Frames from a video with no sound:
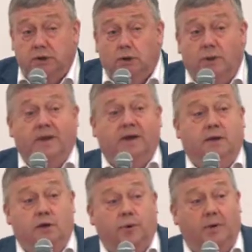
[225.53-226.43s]
Oui, mais
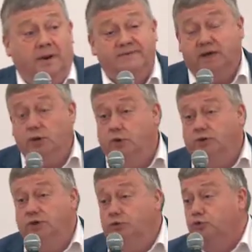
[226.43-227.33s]
le problème, c'est qu'on
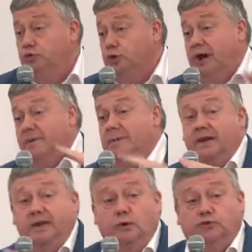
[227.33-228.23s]
continue tout le temps de la même
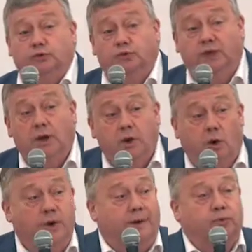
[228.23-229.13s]
manière aujourd'hui.
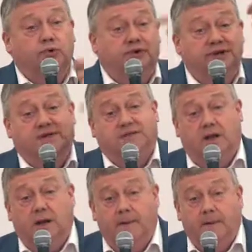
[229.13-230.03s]
On a beau dire cela